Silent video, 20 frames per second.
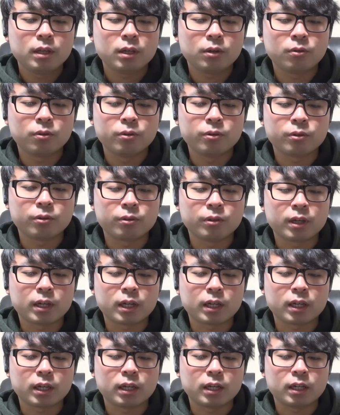強欲の
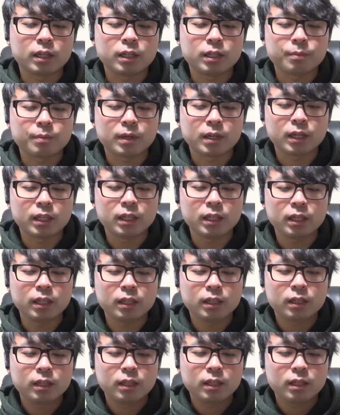かけら2
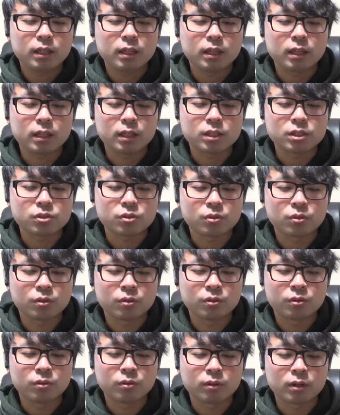枚、えー、呪
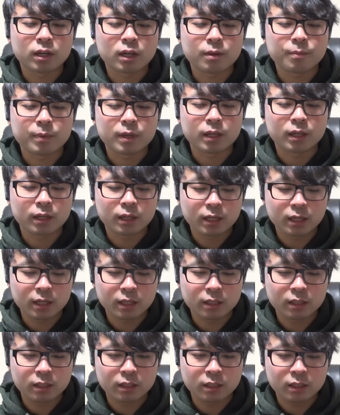魂の仮面
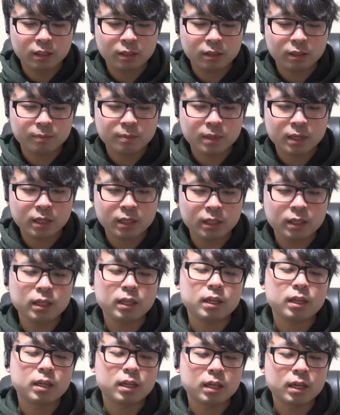が2
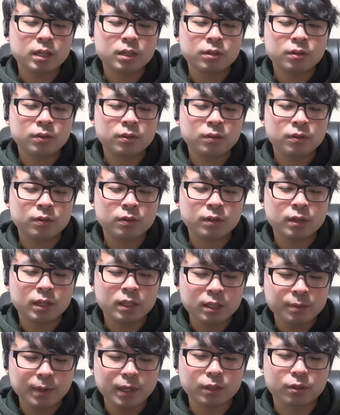枚、えー、援軍が
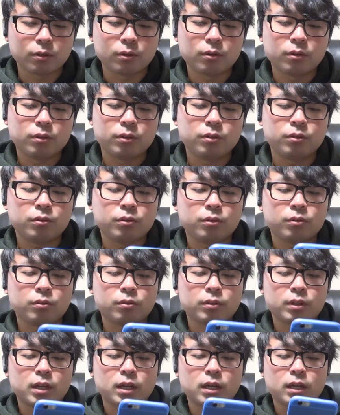2枚というよ
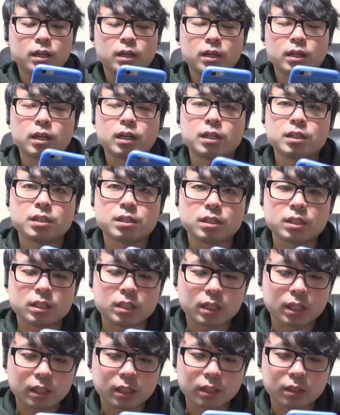うな感じ
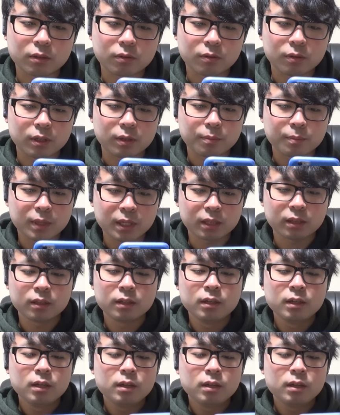になっております。